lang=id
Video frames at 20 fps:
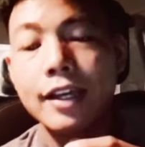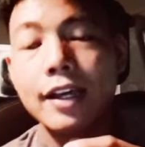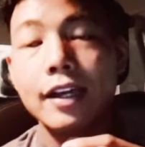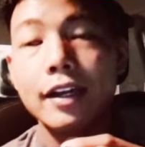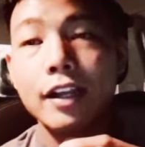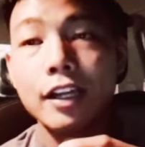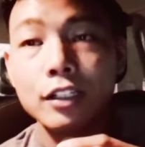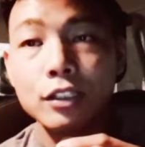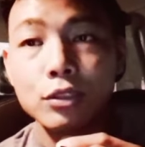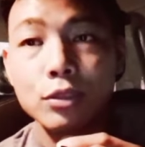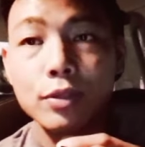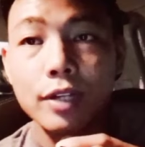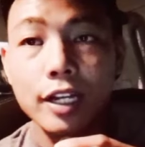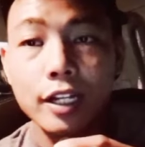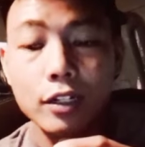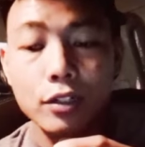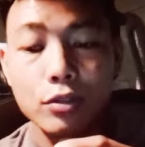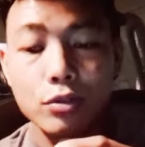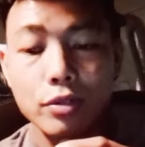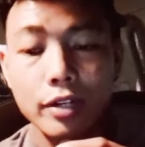dan juga
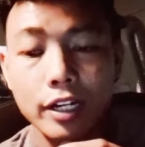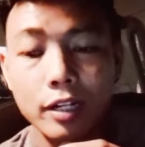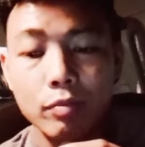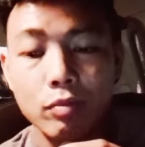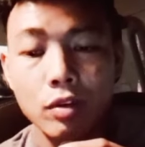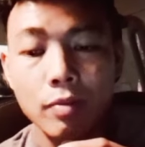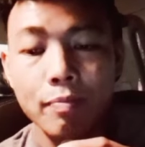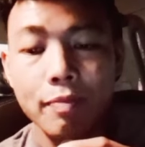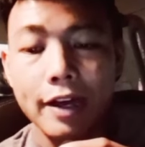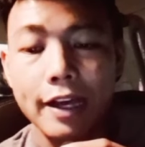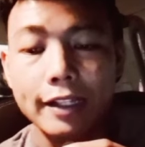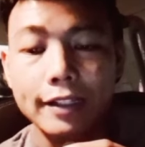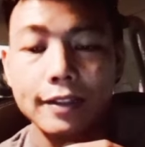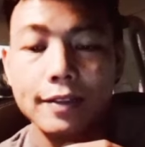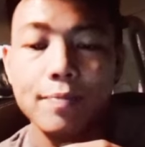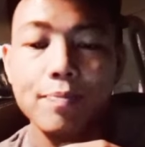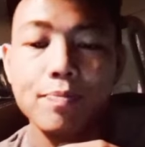2004.